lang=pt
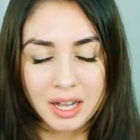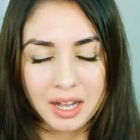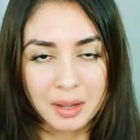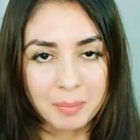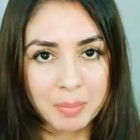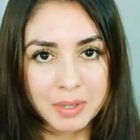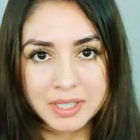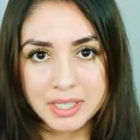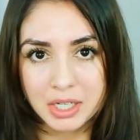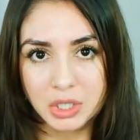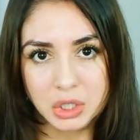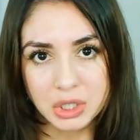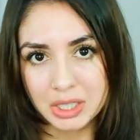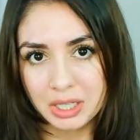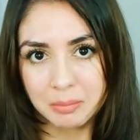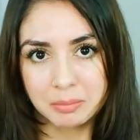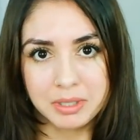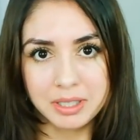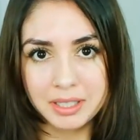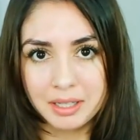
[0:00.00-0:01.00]
Apesar de
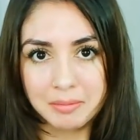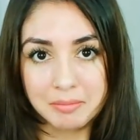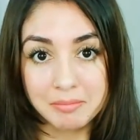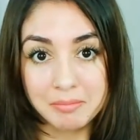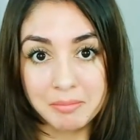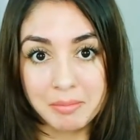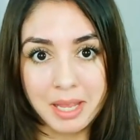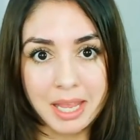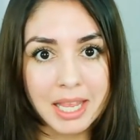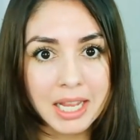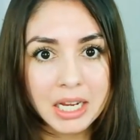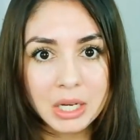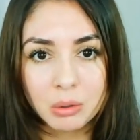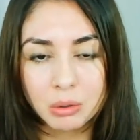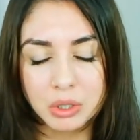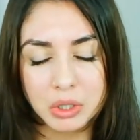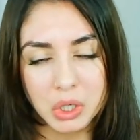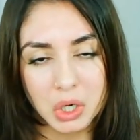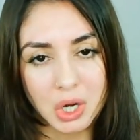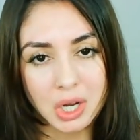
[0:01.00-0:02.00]
que a minha é mega
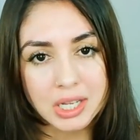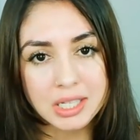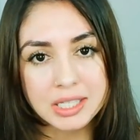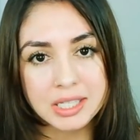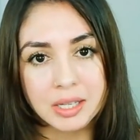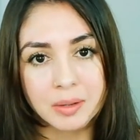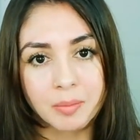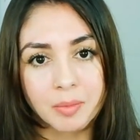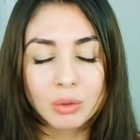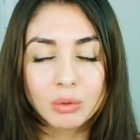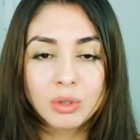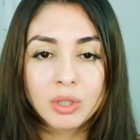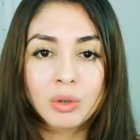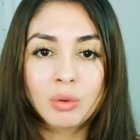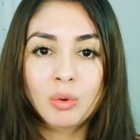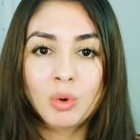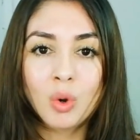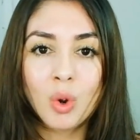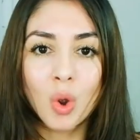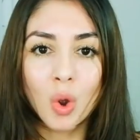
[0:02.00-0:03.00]
oleosa, eu
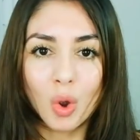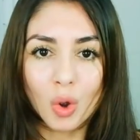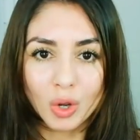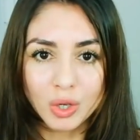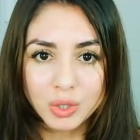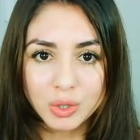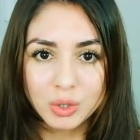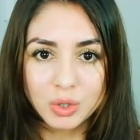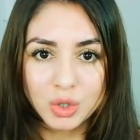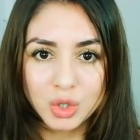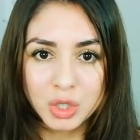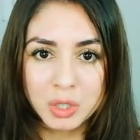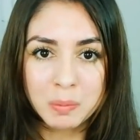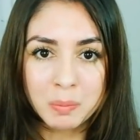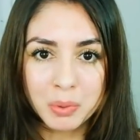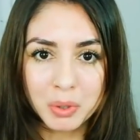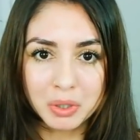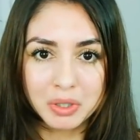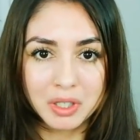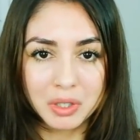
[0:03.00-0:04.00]
não gosto de
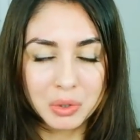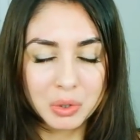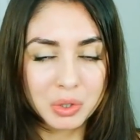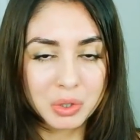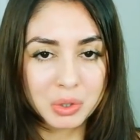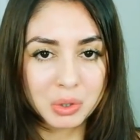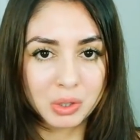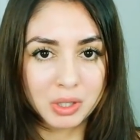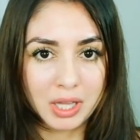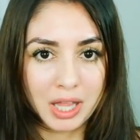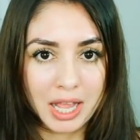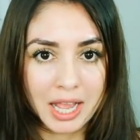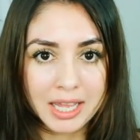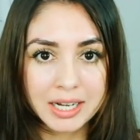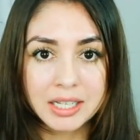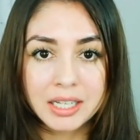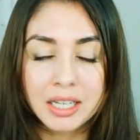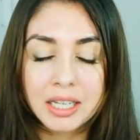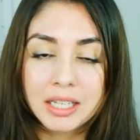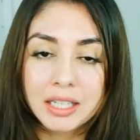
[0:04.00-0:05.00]
protetor
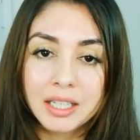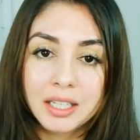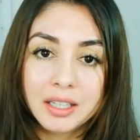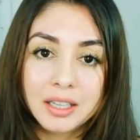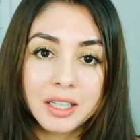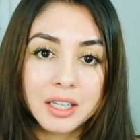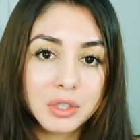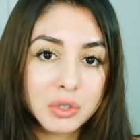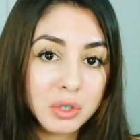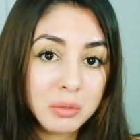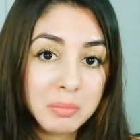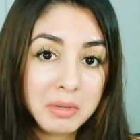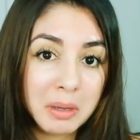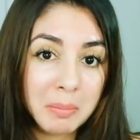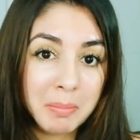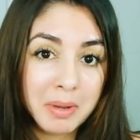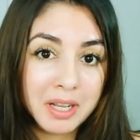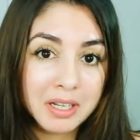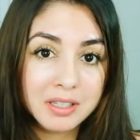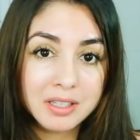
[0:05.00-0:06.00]
solar que deixa a minha
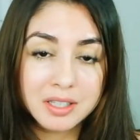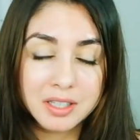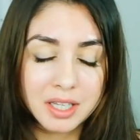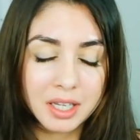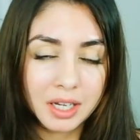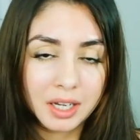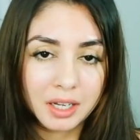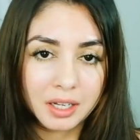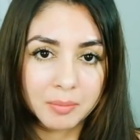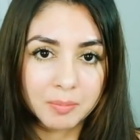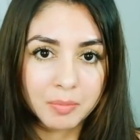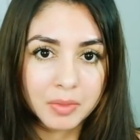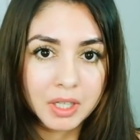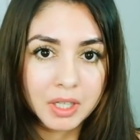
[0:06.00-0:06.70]
pele seca.